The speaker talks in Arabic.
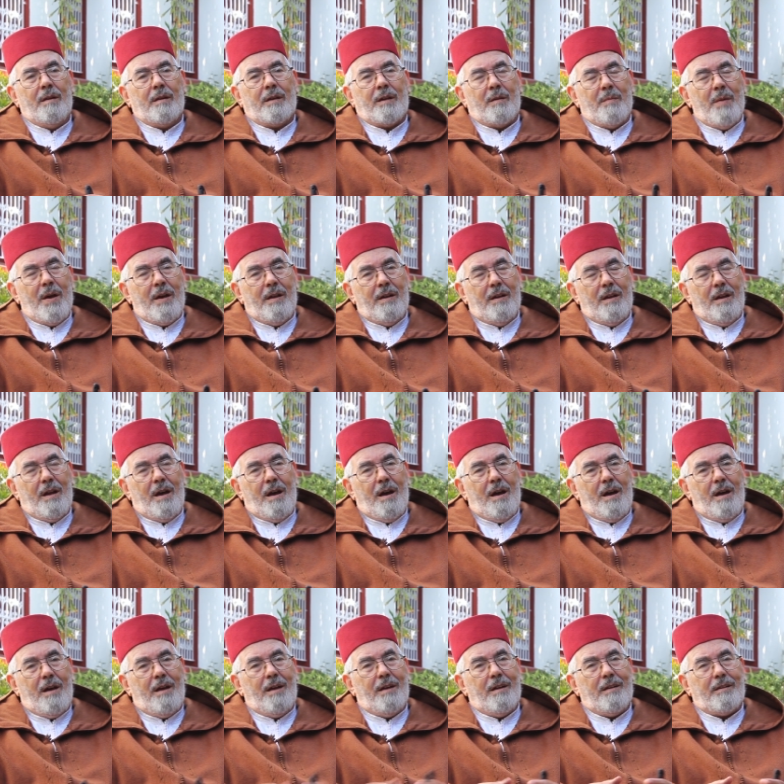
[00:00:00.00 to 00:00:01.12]
كما
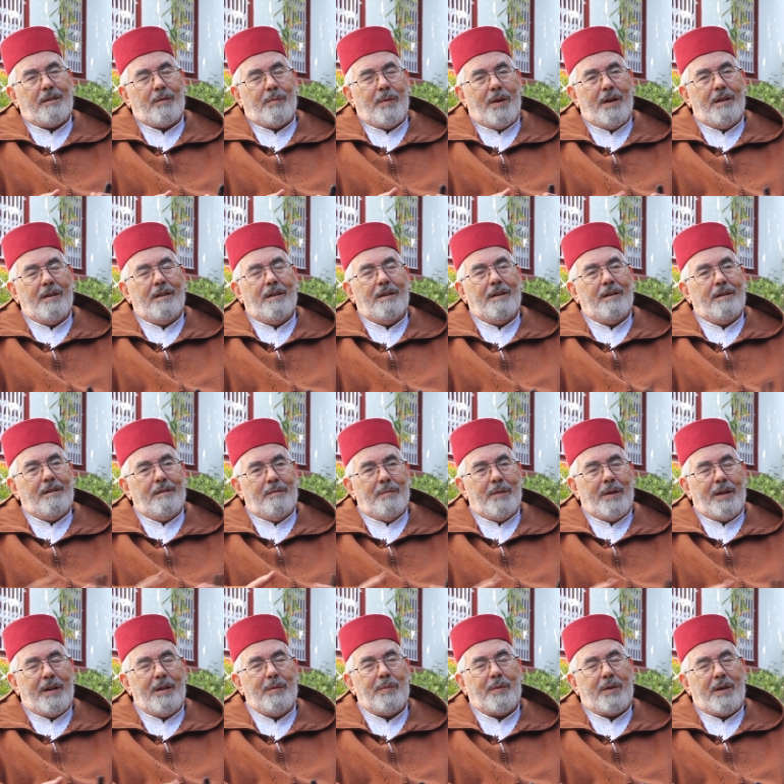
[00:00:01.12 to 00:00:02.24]
أنها طبعا
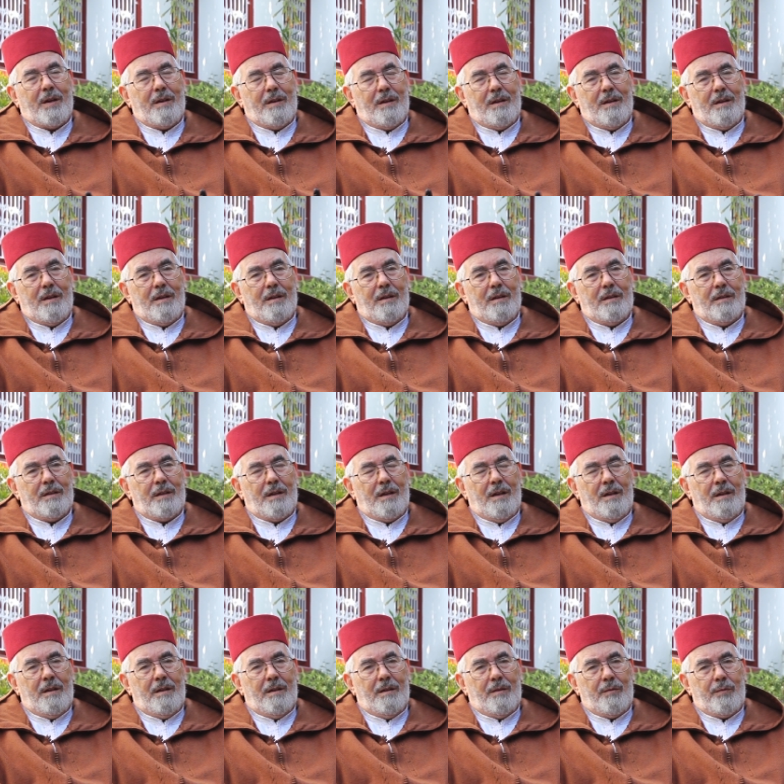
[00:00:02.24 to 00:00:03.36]
المغرب كان
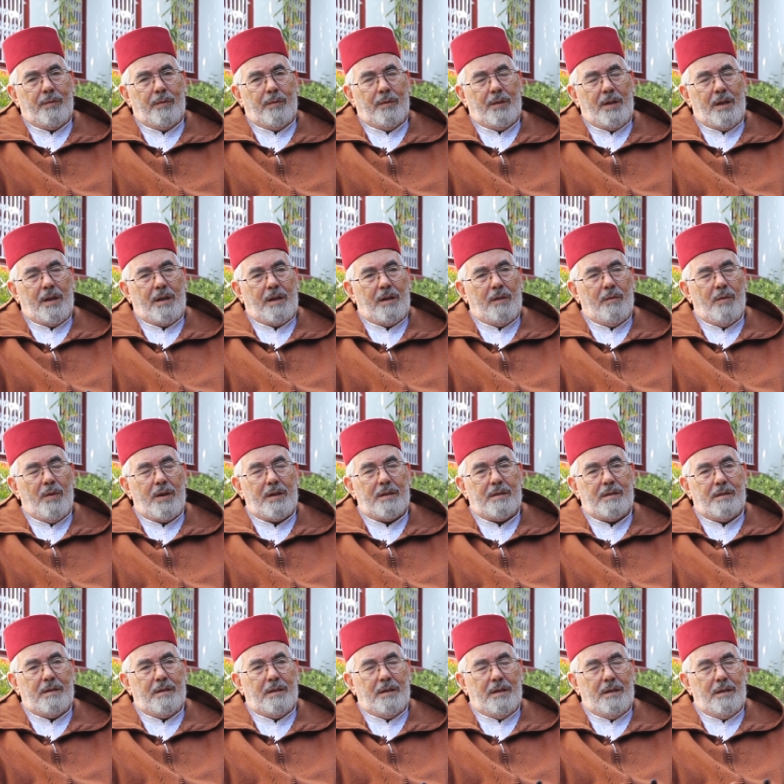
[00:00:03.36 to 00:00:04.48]
في ذلك
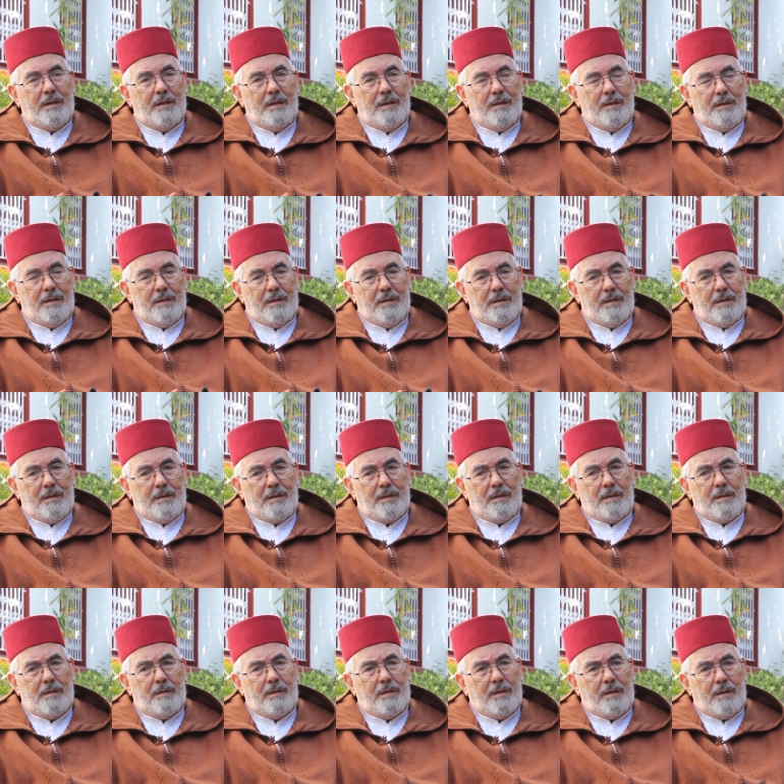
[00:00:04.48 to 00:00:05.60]
الوقت يعني آه،
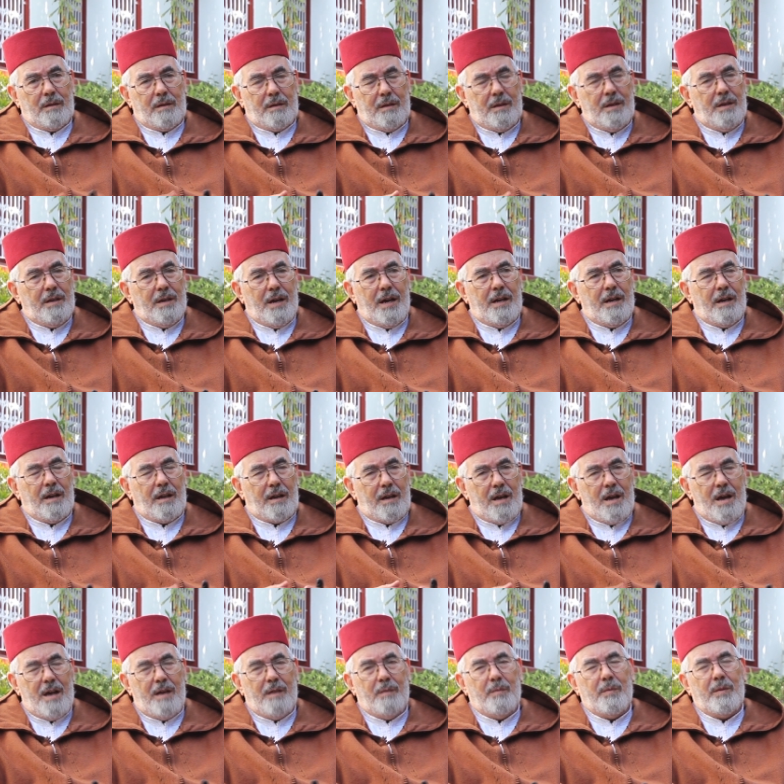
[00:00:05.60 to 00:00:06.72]
كيان
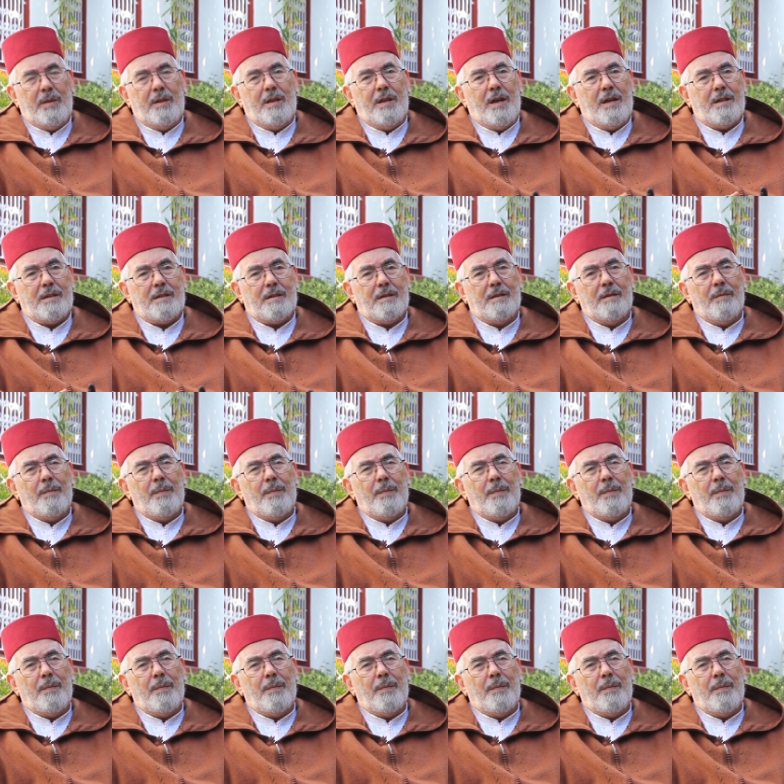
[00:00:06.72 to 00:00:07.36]
قائم الذات